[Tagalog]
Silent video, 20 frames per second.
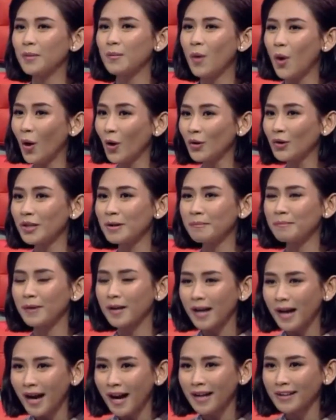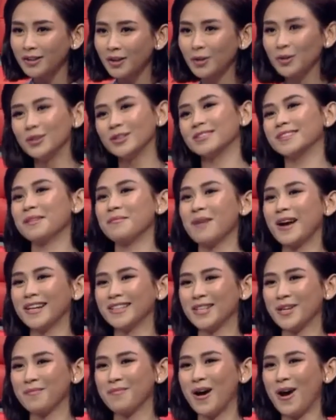bigyan mo ako ng pagkakataon na
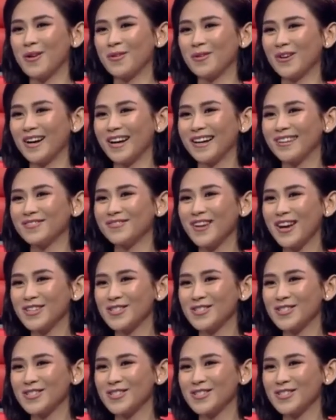makatrabaho ka,